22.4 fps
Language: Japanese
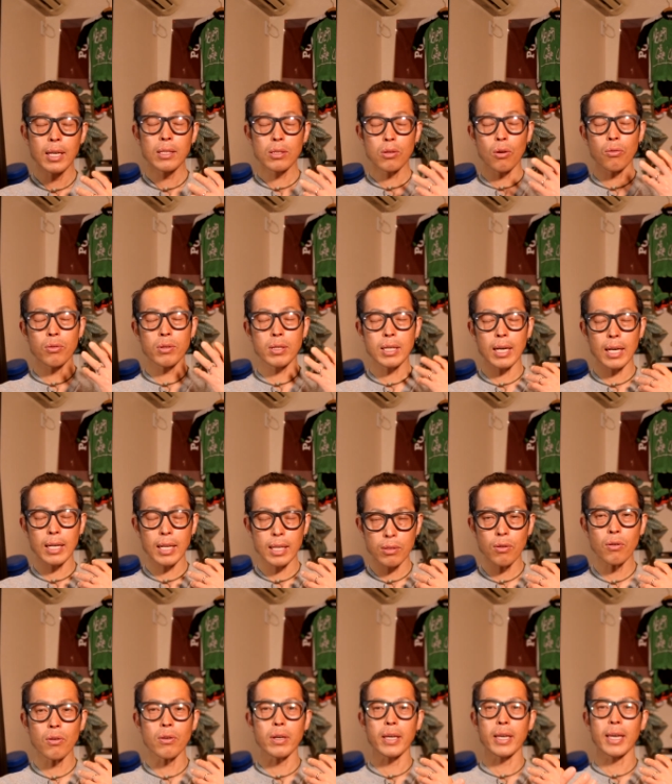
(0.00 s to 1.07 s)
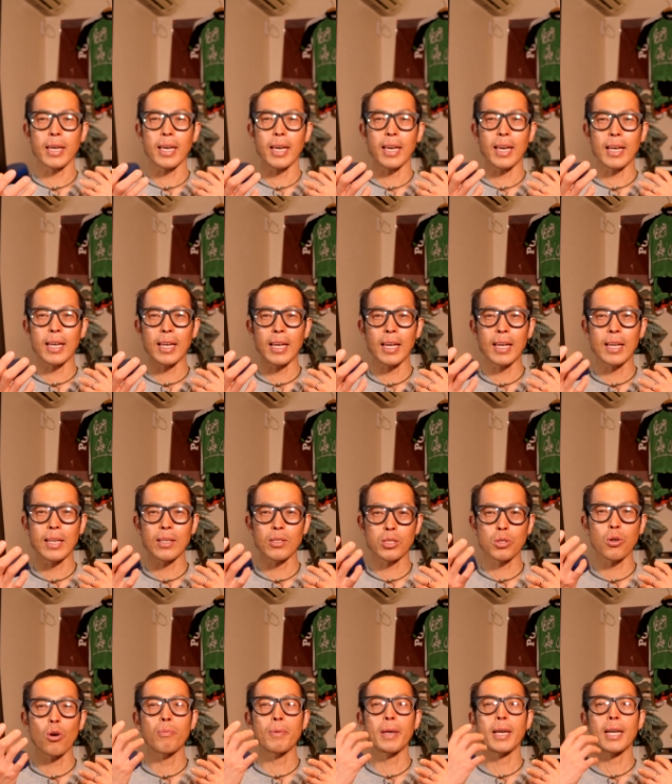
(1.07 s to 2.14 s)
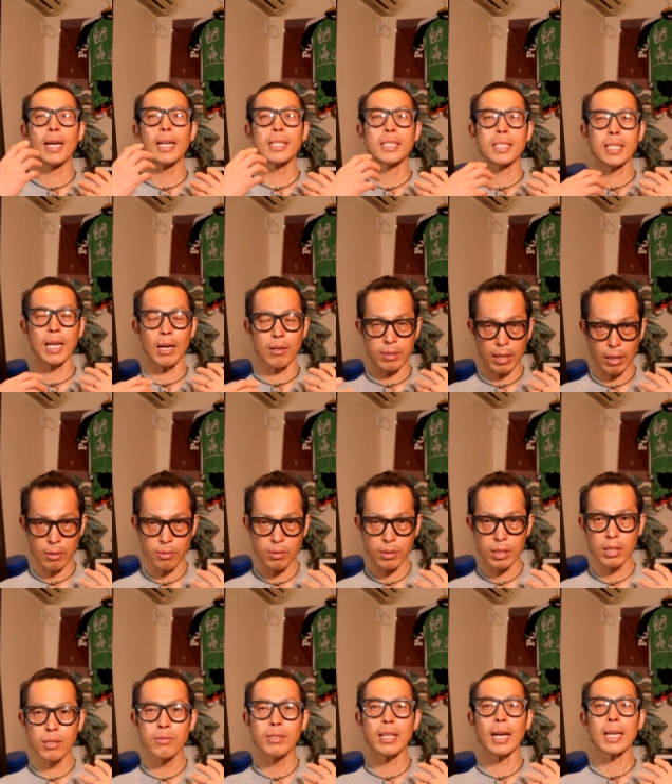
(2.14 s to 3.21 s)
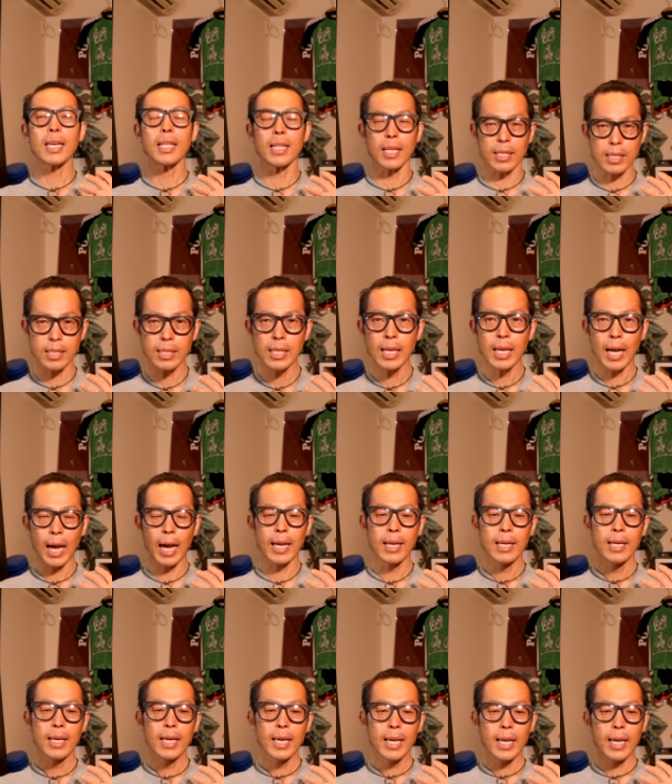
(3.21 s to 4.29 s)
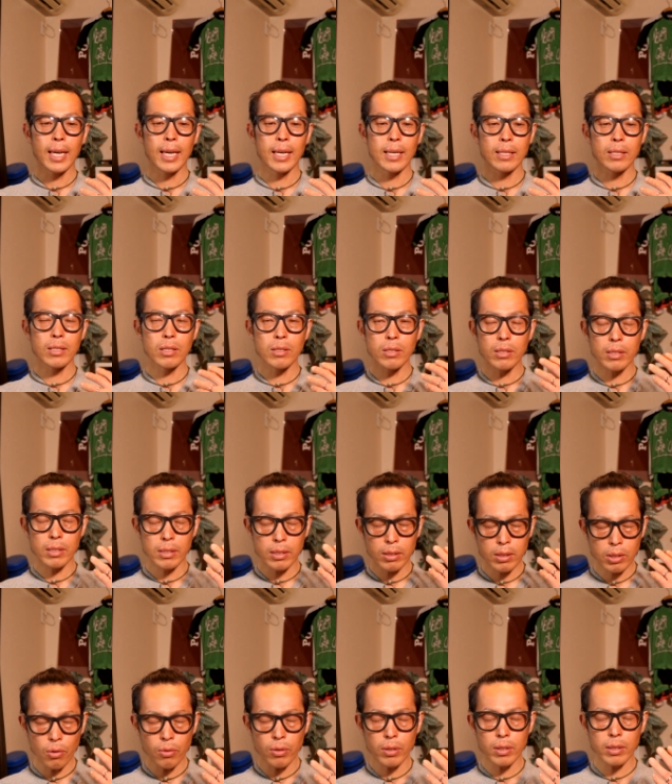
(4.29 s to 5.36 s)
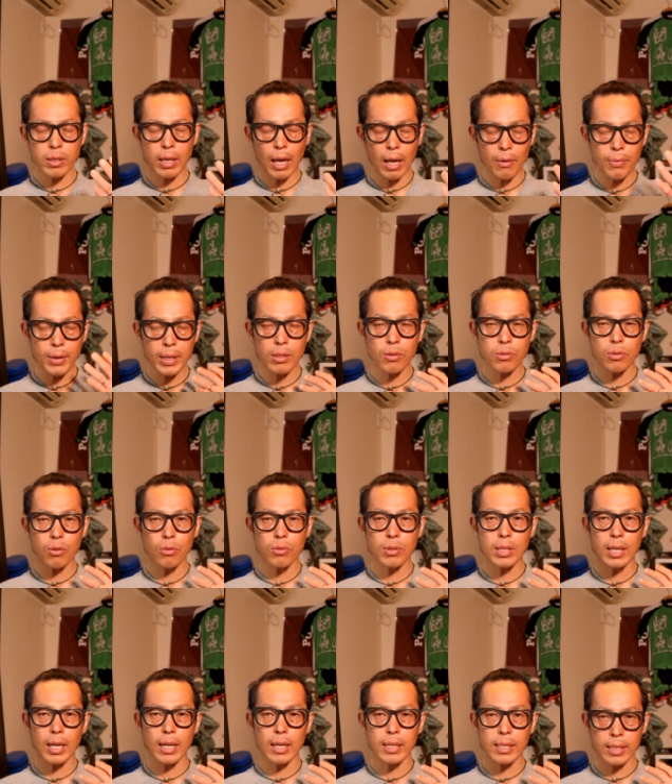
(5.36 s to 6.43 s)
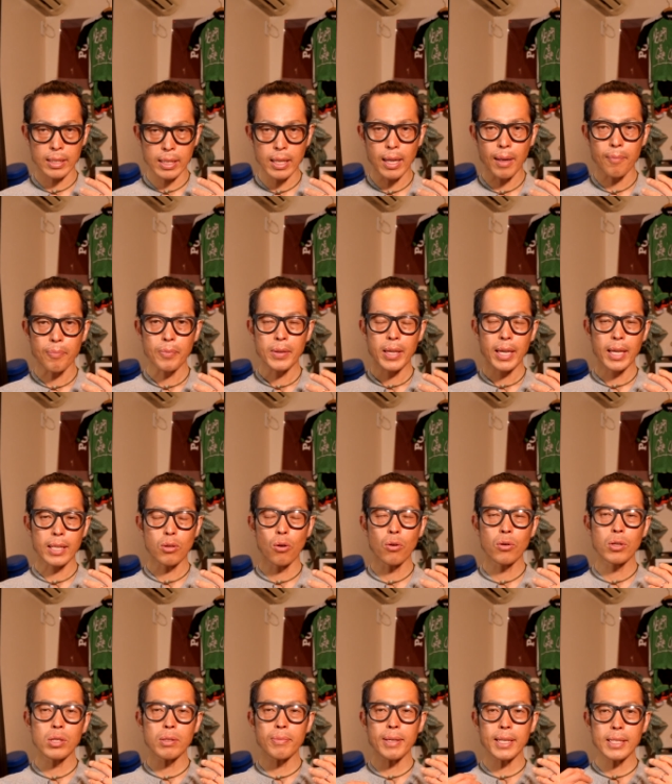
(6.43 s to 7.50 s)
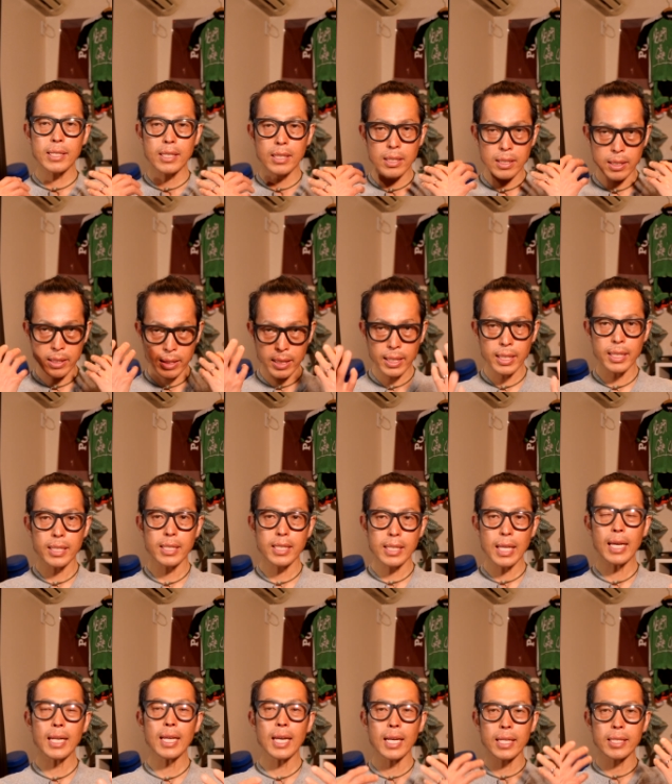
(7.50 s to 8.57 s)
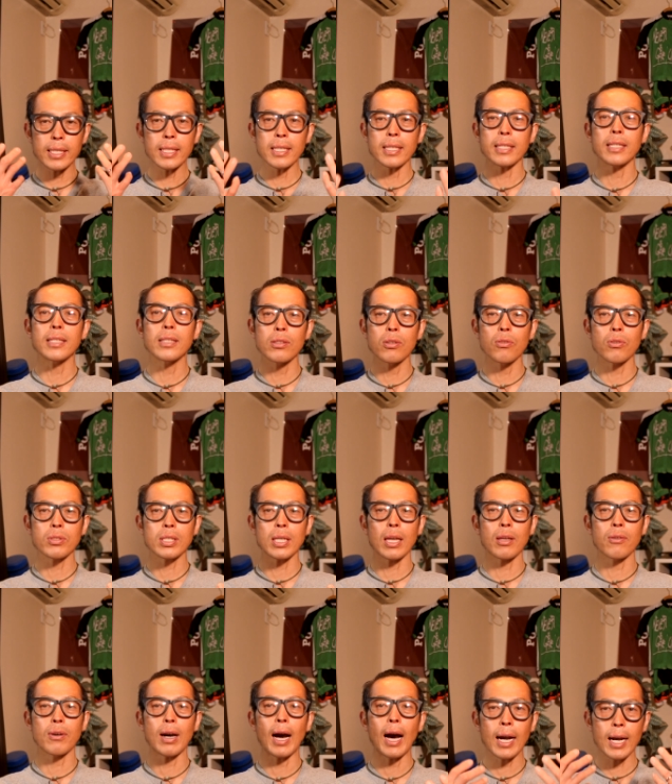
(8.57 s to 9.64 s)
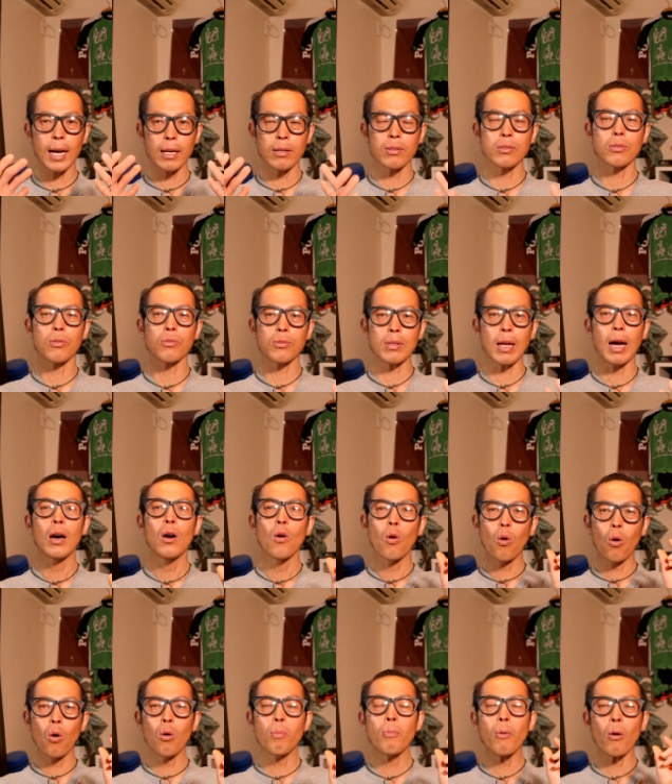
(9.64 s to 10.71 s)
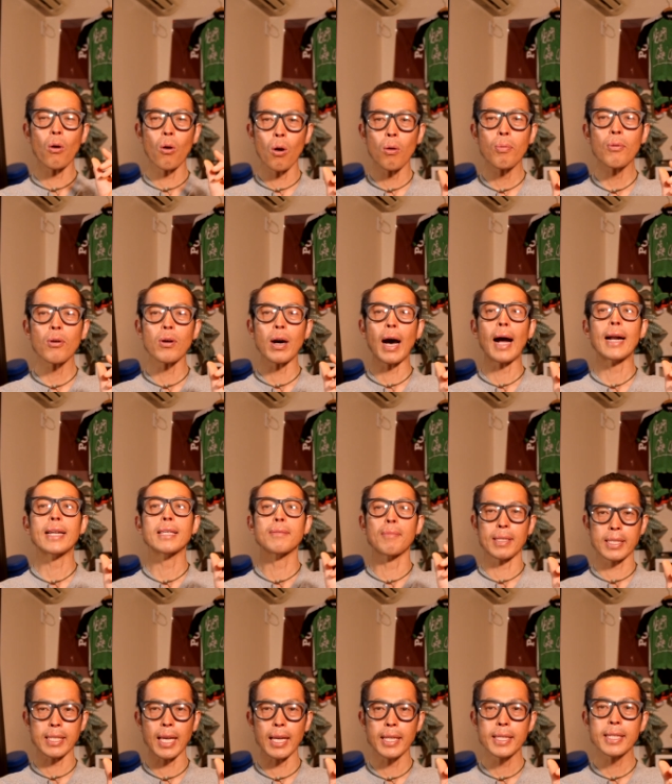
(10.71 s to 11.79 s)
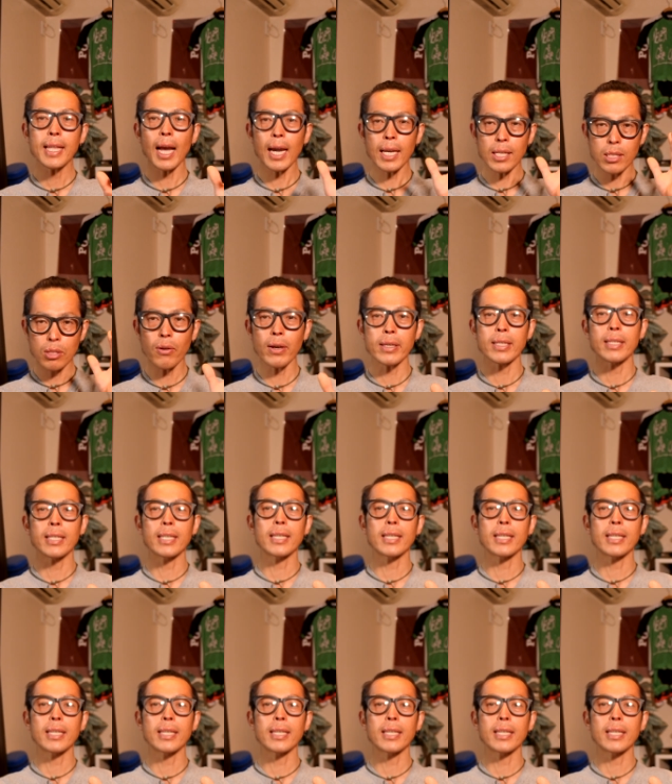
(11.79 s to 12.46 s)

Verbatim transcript: 取るからの、えー、小便が近くなるっていうだけです。はい。えーそれ、カフェインを取ったからって、特別に、さらに利尿作用が上がるってことは、ほぼほぼありません。ないとは言